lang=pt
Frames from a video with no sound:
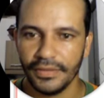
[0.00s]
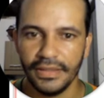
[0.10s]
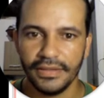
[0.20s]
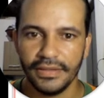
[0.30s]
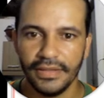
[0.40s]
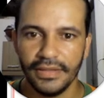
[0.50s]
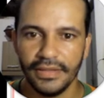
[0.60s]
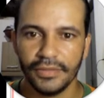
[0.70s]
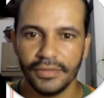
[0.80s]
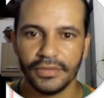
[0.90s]
continentes
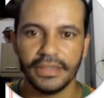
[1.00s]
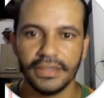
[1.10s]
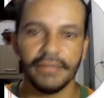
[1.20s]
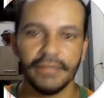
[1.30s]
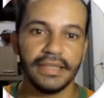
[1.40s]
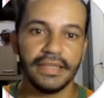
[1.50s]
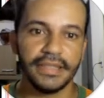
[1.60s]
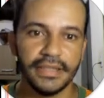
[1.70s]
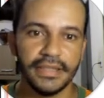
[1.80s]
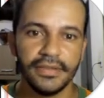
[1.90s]
mais extensos,
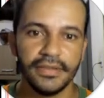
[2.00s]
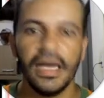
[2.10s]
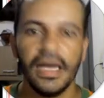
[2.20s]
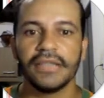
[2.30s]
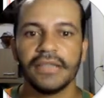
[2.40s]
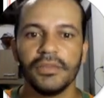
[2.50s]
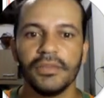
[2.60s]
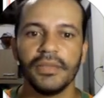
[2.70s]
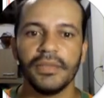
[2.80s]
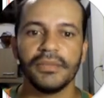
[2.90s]
assim como também os
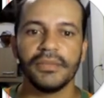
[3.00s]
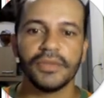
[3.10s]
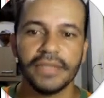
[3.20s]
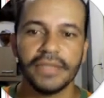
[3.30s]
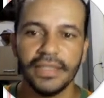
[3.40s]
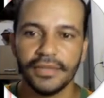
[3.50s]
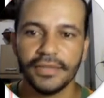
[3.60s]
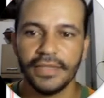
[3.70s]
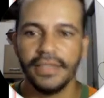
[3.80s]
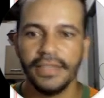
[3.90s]
oceanos. Né.
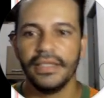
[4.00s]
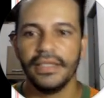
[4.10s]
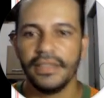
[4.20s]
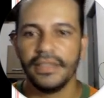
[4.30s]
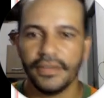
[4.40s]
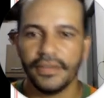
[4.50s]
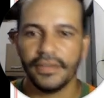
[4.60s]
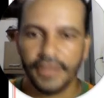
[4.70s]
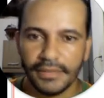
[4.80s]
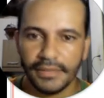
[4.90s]
Então nós temos aqui a
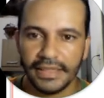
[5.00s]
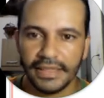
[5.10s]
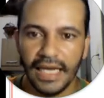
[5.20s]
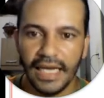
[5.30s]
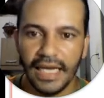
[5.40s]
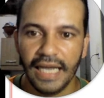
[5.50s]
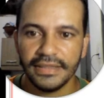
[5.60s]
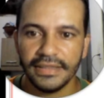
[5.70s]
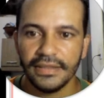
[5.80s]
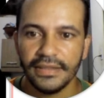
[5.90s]
Ásia,
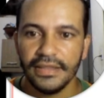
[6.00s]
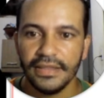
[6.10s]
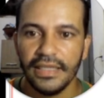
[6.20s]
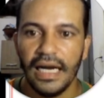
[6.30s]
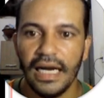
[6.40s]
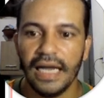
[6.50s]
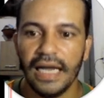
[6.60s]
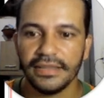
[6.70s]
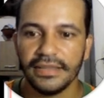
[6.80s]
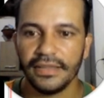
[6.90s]
a Ásia que é um
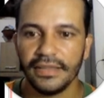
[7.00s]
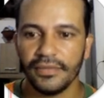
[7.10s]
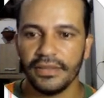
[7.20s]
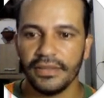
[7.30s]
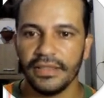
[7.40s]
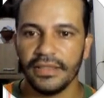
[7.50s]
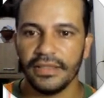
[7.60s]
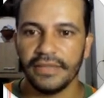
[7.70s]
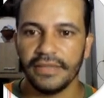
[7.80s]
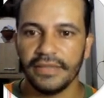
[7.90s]
continente mais
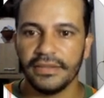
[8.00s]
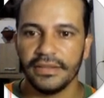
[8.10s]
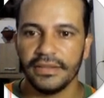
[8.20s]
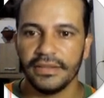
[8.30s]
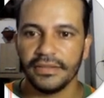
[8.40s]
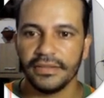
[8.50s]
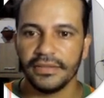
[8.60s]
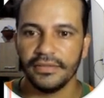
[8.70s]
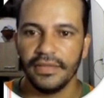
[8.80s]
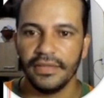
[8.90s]
extenso,
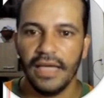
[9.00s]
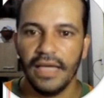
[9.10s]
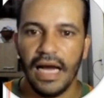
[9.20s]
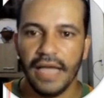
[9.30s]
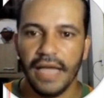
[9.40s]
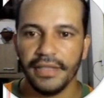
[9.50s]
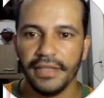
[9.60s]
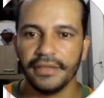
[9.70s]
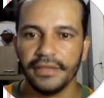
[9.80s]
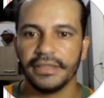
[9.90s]
aí seguido de
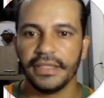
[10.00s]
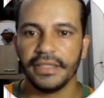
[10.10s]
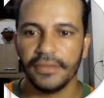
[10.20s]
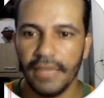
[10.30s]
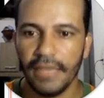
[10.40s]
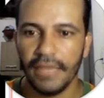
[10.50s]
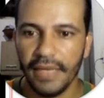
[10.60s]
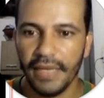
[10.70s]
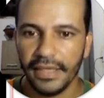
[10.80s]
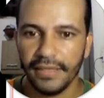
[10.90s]
América,
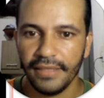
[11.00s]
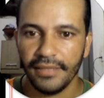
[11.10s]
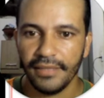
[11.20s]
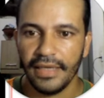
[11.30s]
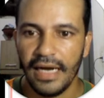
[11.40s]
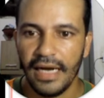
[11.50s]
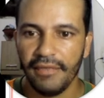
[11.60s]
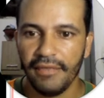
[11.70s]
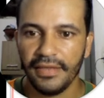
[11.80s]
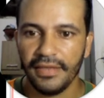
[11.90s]
África,
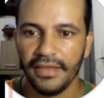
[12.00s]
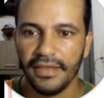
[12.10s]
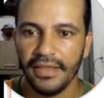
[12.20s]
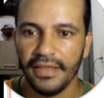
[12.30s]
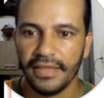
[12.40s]
Antártida,